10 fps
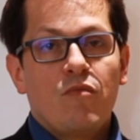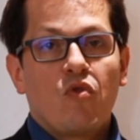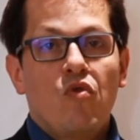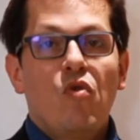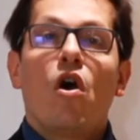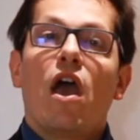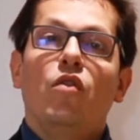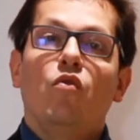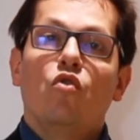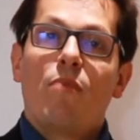mon cours et
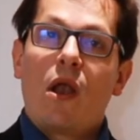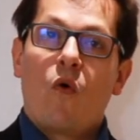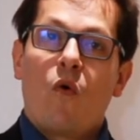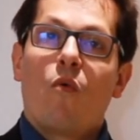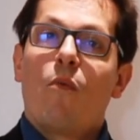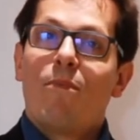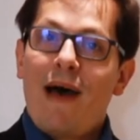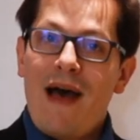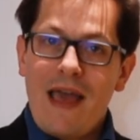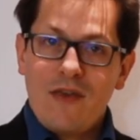nous n'en parlerons
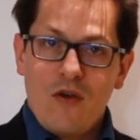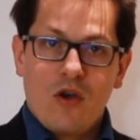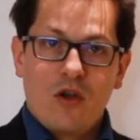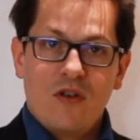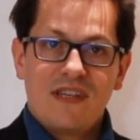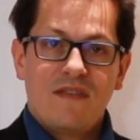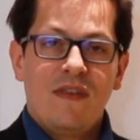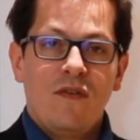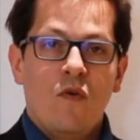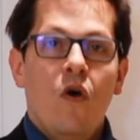pas ailleurs que dans cette
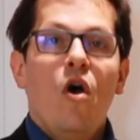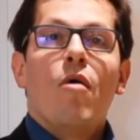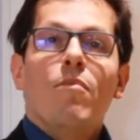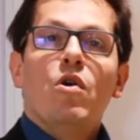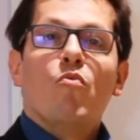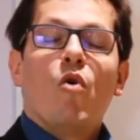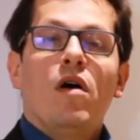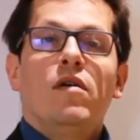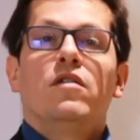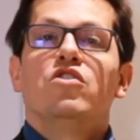vidéo, mais au
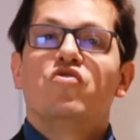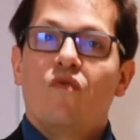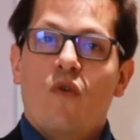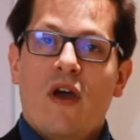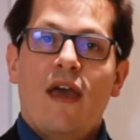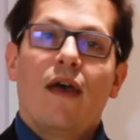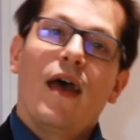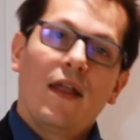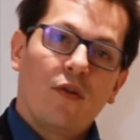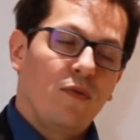moins, je vous l'aurai
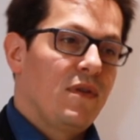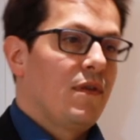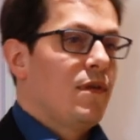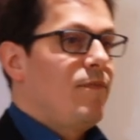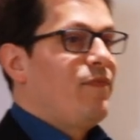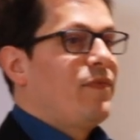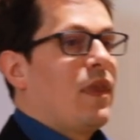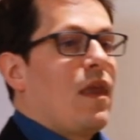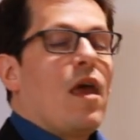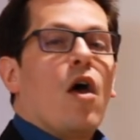introduite.
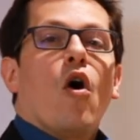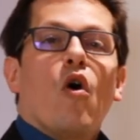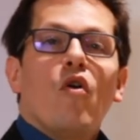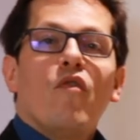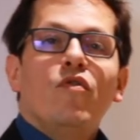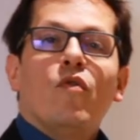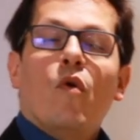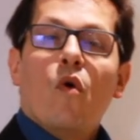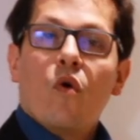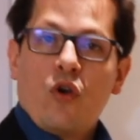
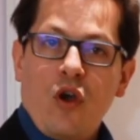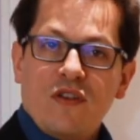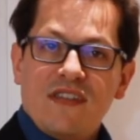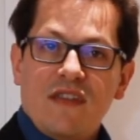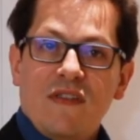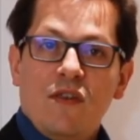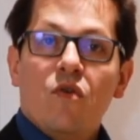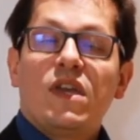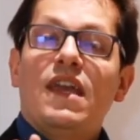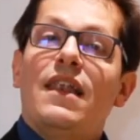Revenons au cœur de cette
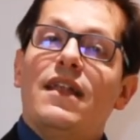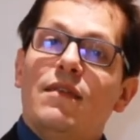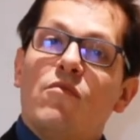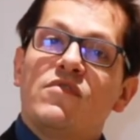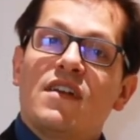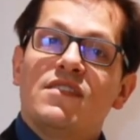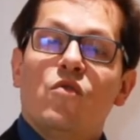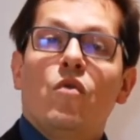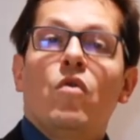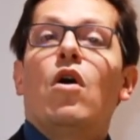vidéo qui est la
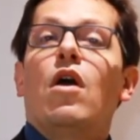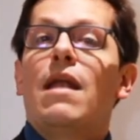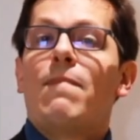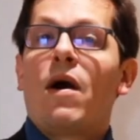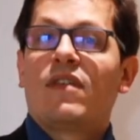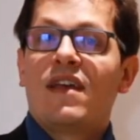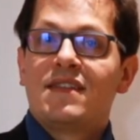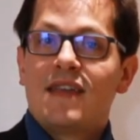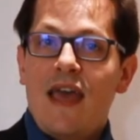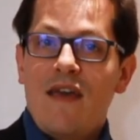démonstration, la
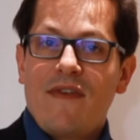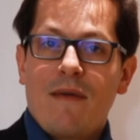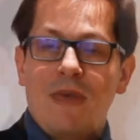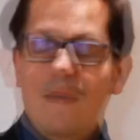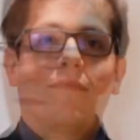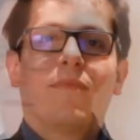parenthèse est fermée.